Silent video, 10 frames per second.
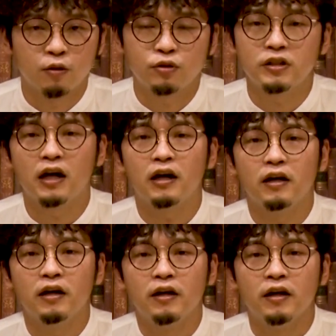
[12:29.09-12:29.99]
こち
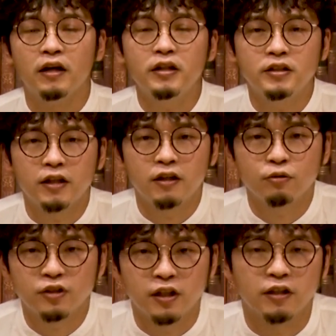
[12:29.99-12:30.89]
ら平成
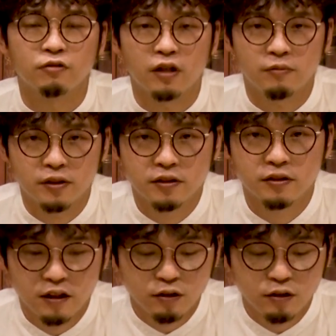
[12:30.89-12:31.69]
の事件でございます。